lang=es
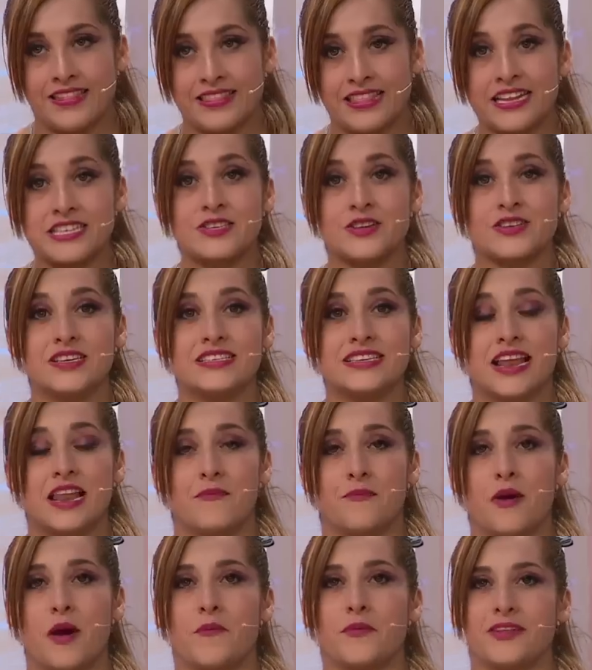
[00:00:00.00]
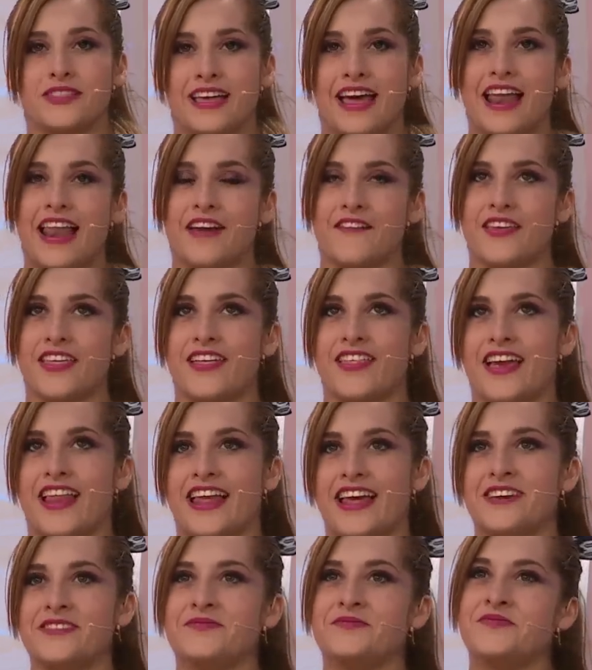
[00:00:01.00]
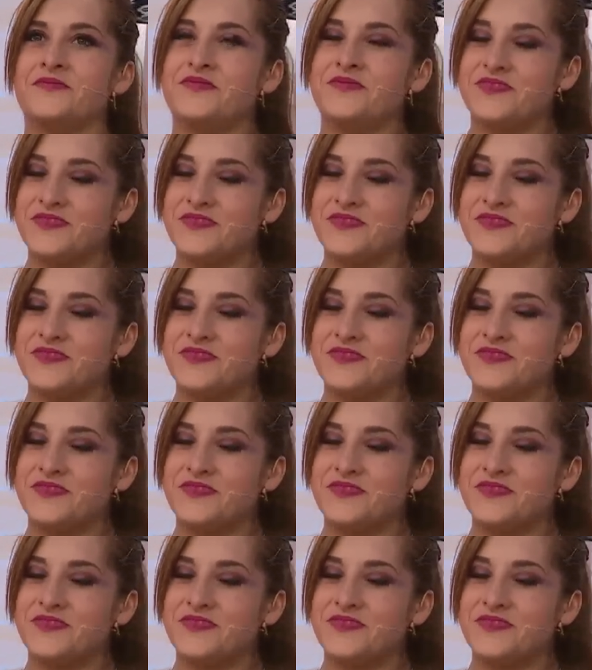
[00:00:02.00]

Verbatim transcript: ¿Tres cosas que le puedo aportar a la vida de Alan? Sí,